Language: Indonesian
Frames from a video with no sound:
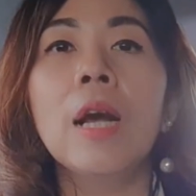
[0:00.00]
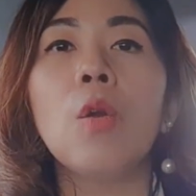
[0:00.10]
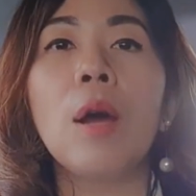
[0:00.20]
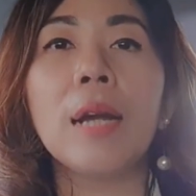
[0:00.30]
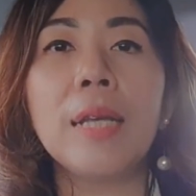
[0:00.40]

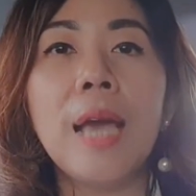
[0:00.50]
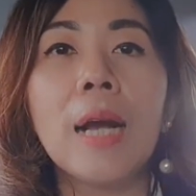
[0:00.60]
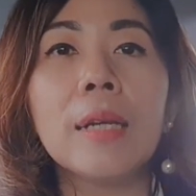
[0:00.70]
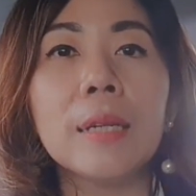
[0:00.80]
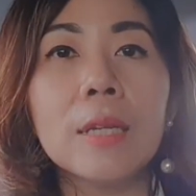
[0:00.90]
Keluarganya
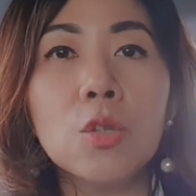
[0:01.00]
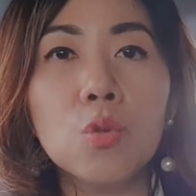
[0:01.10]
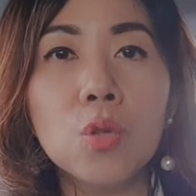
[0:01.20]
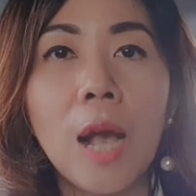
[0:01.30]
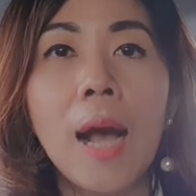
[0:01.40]
akan
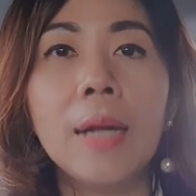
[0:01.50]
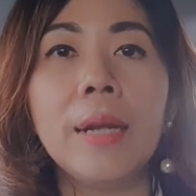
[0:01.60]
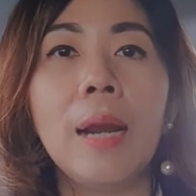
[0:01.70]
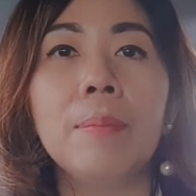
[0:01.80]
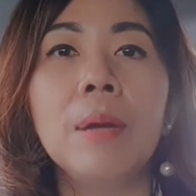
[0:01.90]
kesusahan
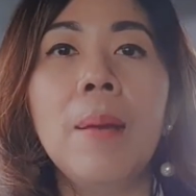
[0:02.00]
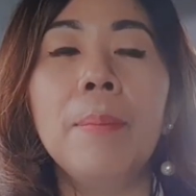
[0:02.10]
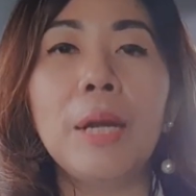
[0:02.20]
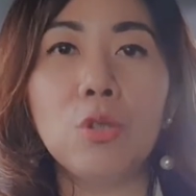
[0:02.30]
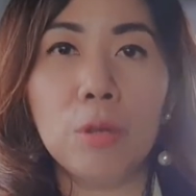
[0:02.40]
dalam
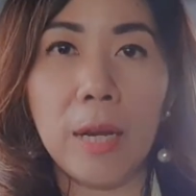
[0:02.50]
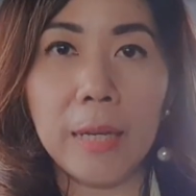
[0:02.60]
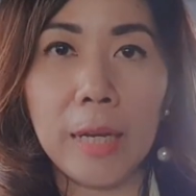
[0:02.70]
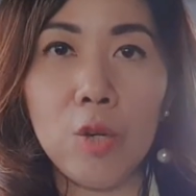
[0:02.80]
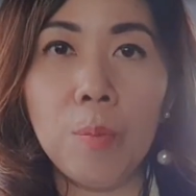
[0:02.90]
melanjutkan
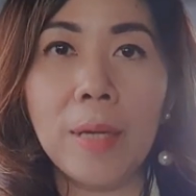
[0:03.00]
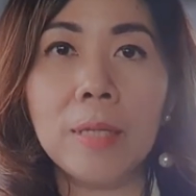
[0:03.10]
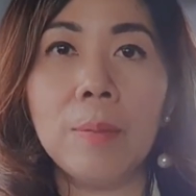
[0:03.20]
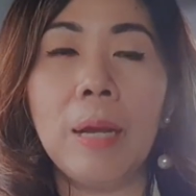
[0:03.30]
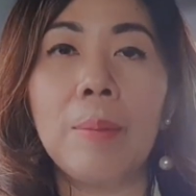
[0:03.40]
kehidupan
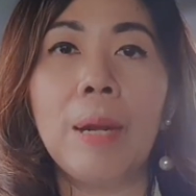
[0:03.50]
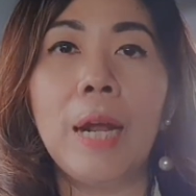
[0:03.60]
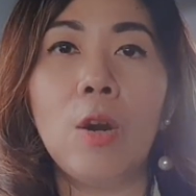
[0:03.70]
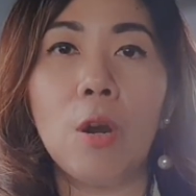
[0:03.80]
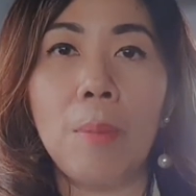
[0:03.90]

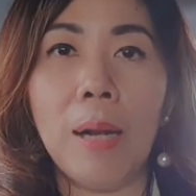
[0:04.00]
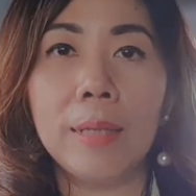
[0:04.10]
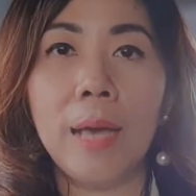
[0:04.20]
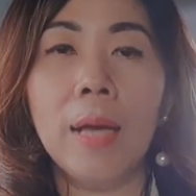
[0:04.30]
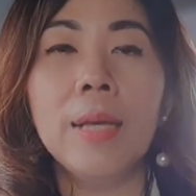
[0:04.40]
sebagaimana
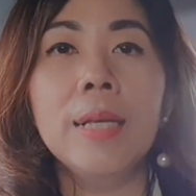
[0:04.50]
normalnya.